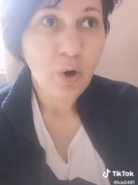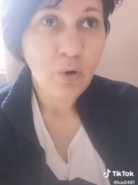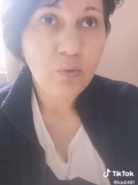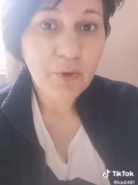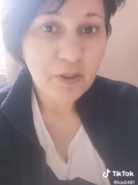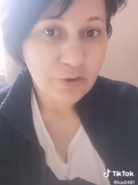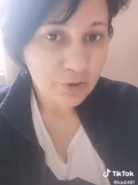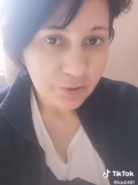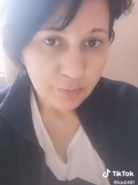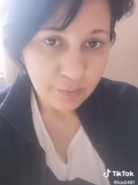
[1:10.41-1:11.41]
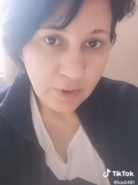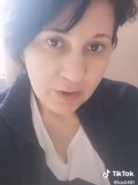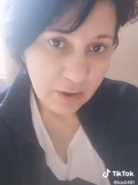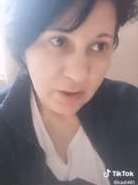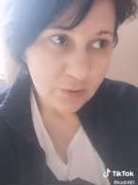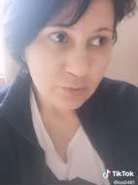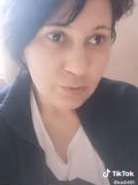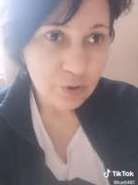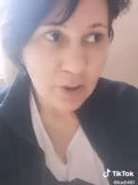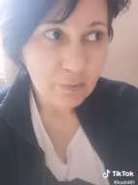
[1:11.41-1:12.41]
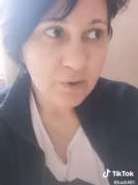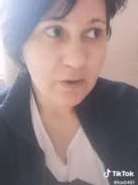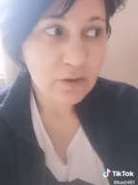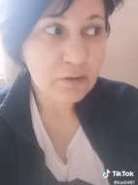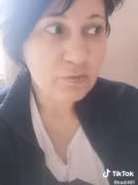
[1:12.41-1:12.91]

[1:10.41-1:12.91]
وممكن يجيب لايكات ومتابعين